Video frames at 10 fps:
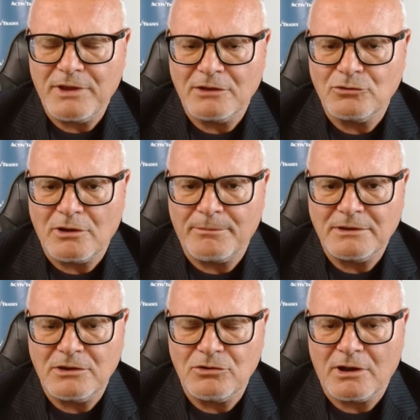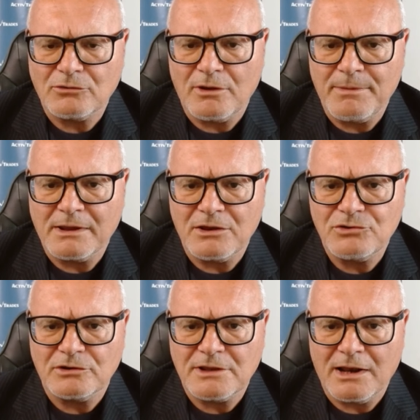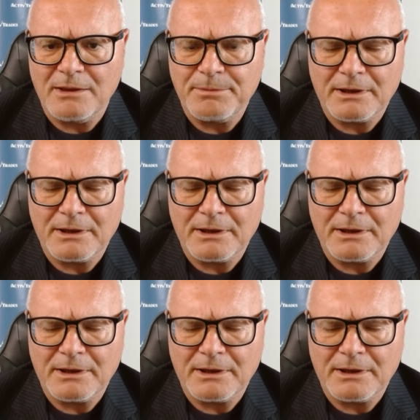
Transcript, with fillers: viene totalmente ignorato dai banchieri centrali